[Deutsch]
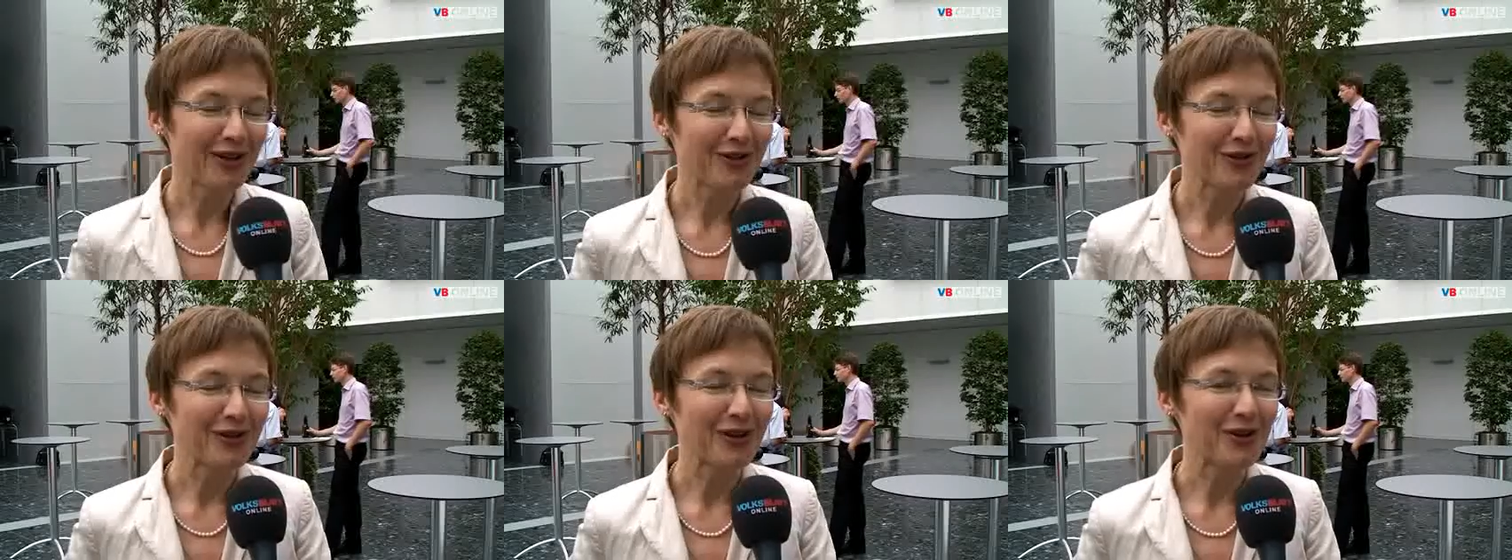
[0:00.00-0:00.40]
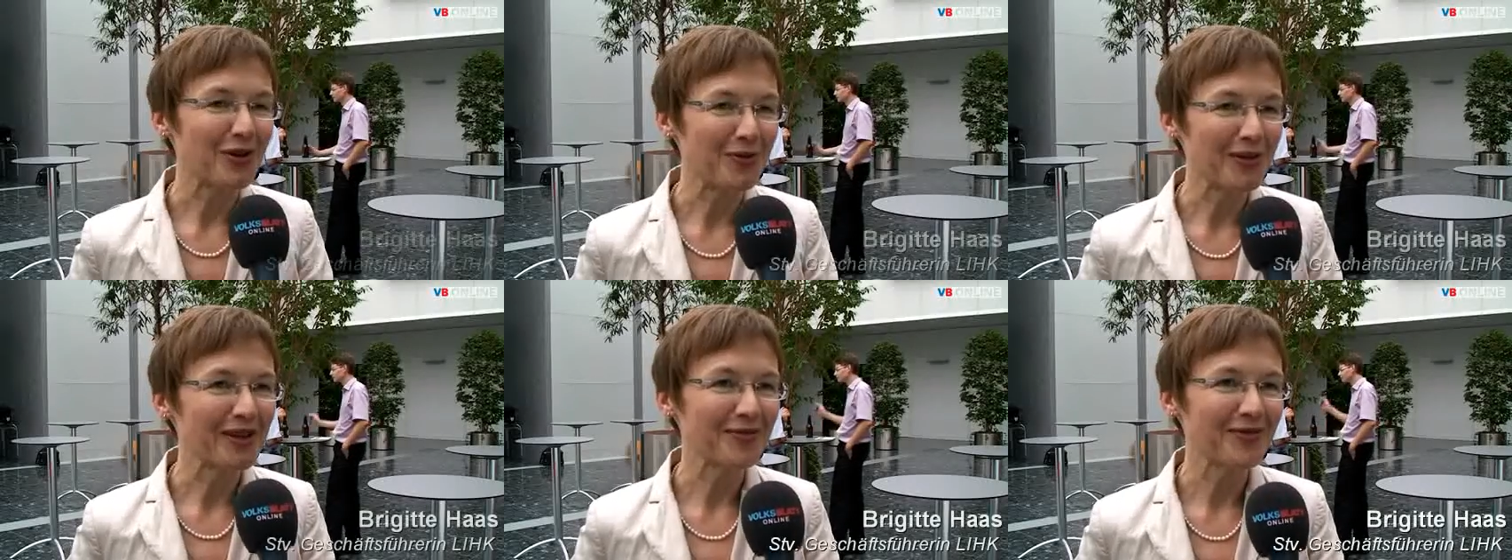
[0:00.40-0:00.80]
bin natürlich
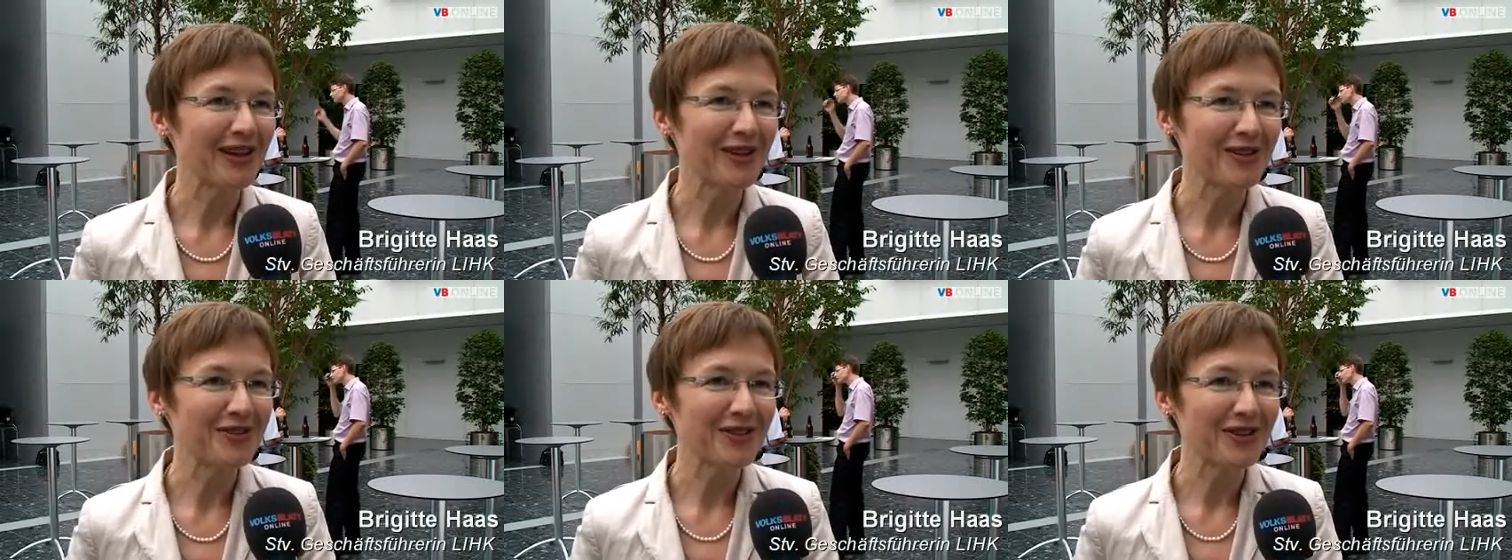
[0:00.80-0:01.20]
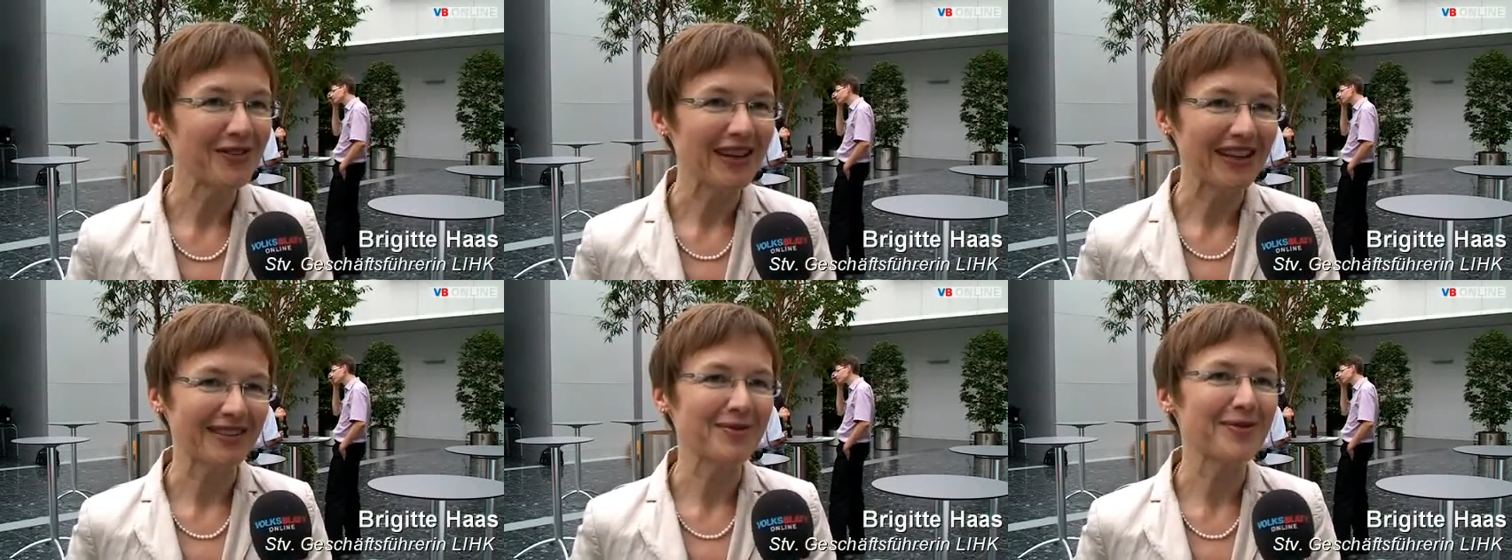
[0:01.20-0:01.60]
auch mit dem Velo
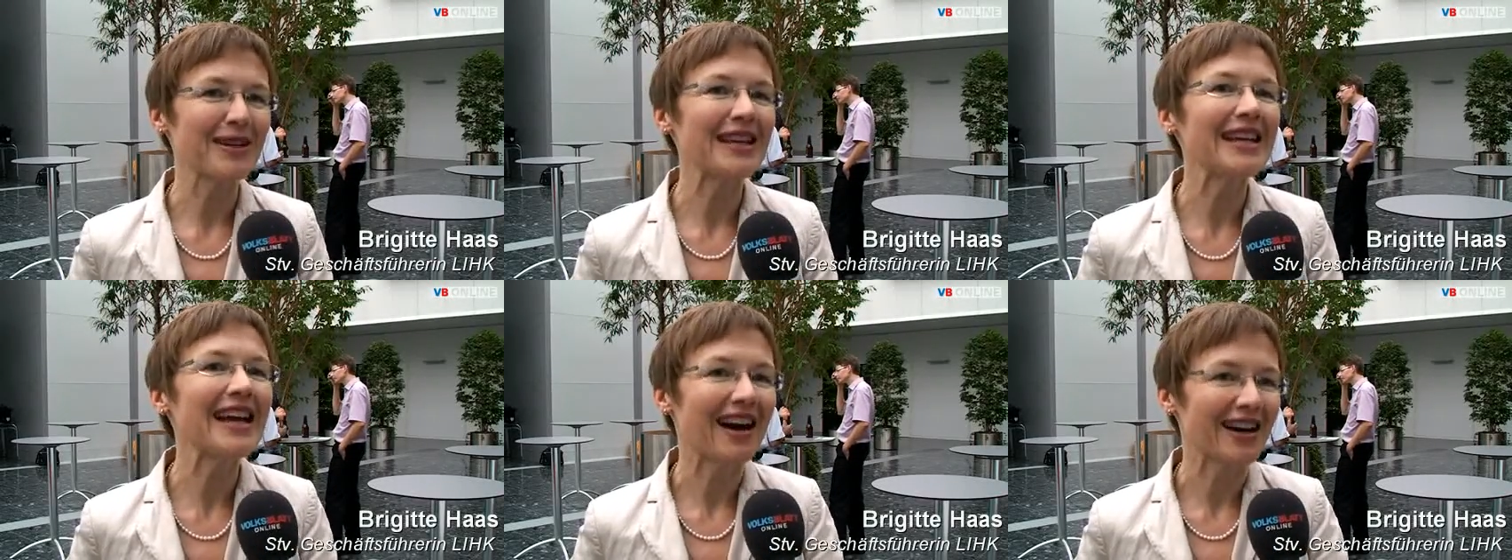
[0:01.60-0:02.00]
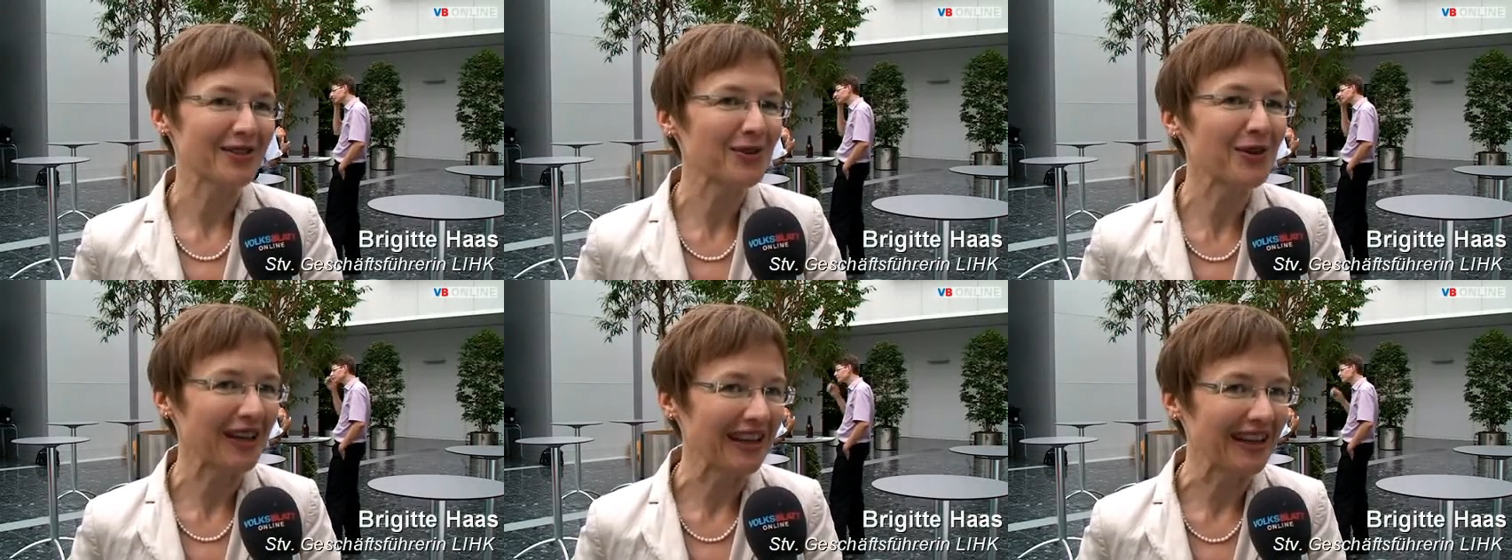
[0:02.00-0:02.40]
unterwegs, aber ich habe
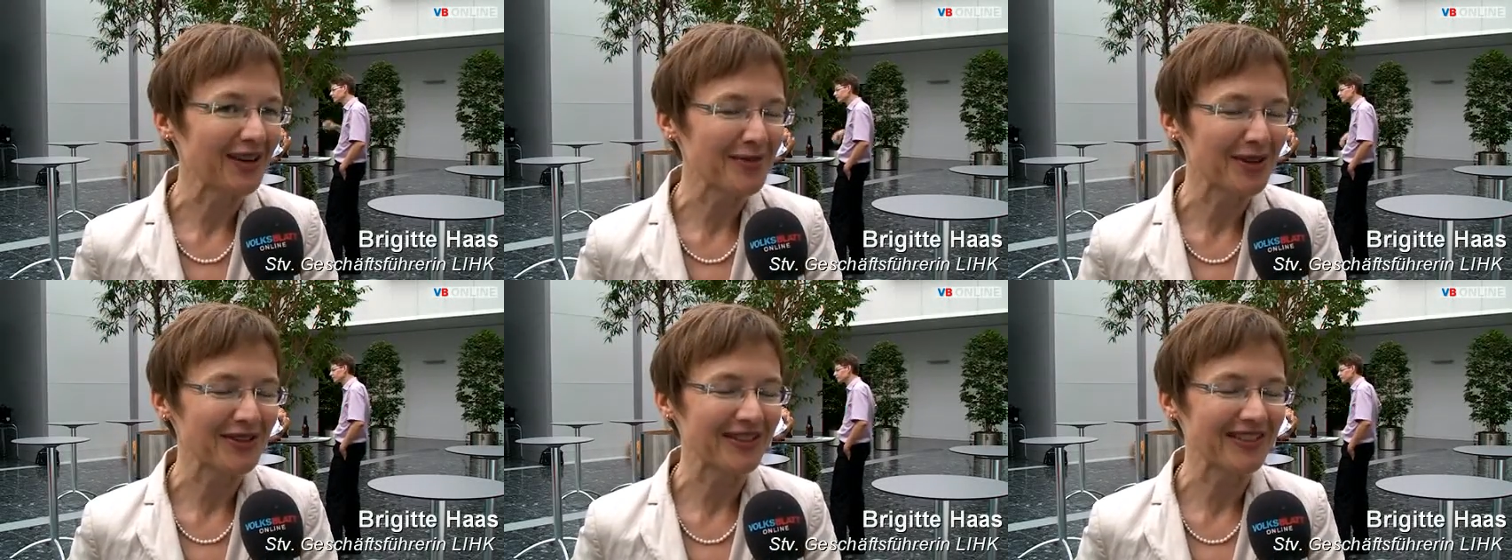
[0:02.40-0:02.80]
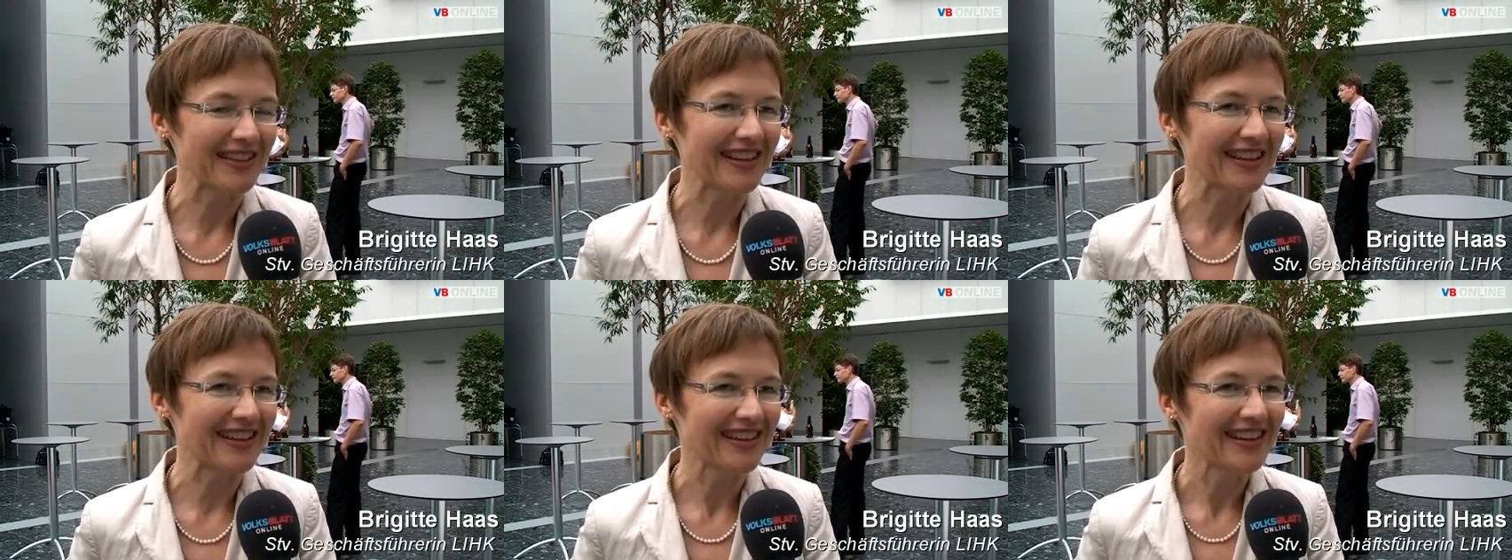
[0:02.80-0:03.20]
so Ringe, ich muss es
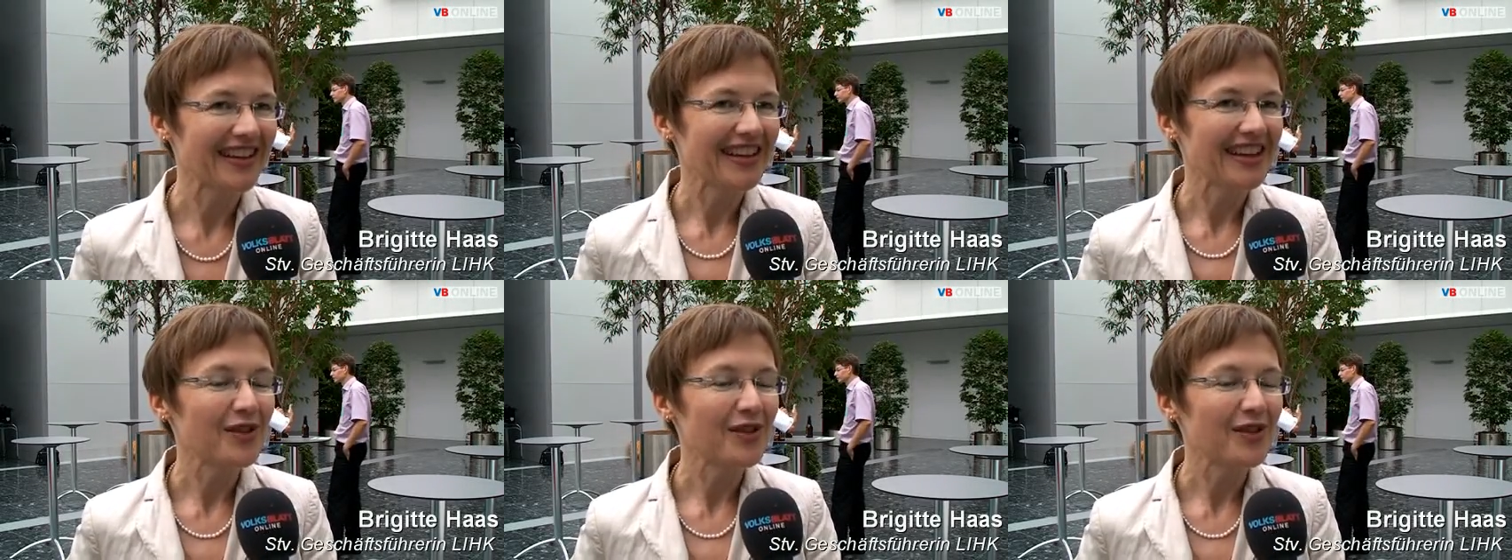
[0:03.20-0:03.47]
sagen.